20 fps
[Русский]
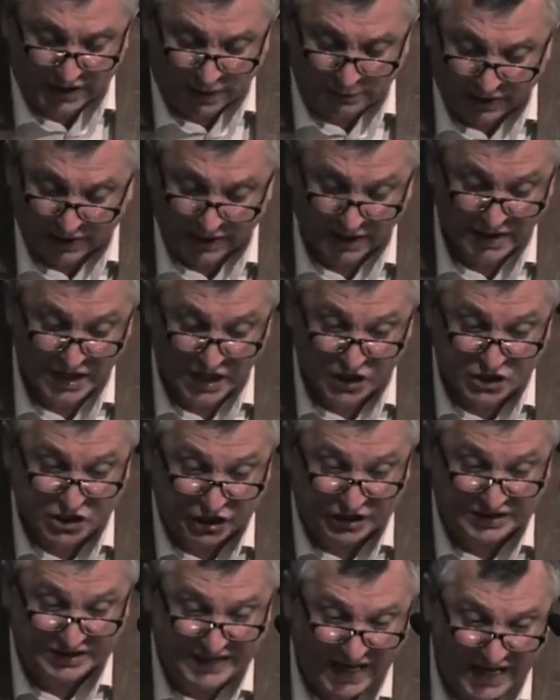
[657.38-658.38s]
когда мы
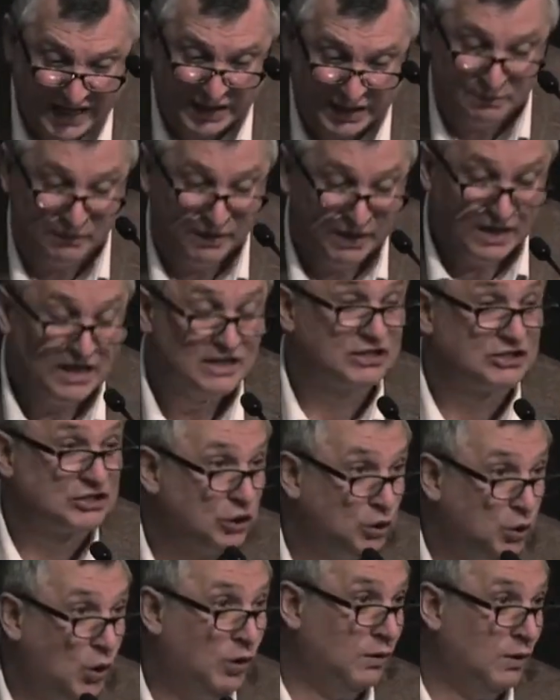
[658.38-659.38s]
читаем
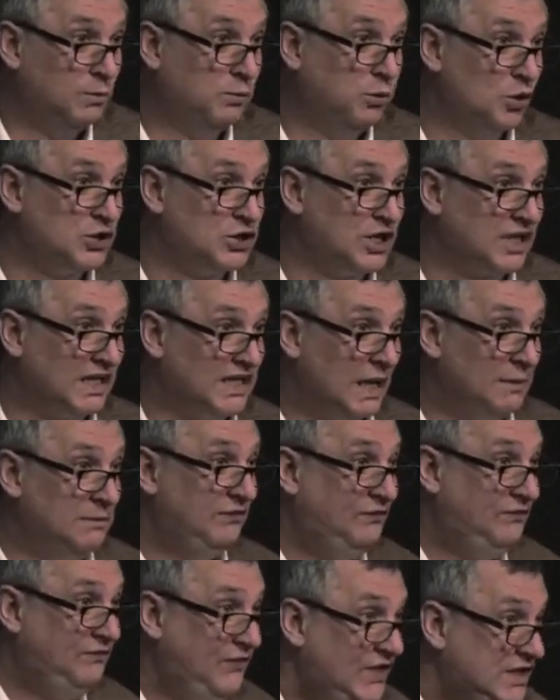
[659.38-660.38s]
Слово Божье, когда
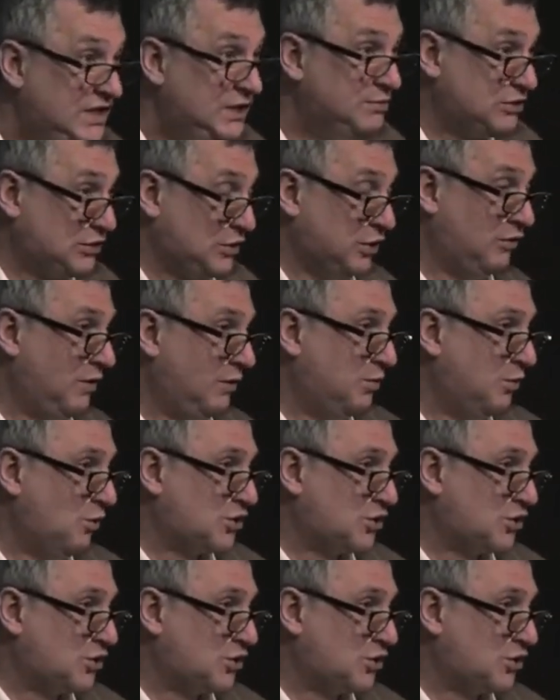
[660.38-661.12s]
мы видим Слово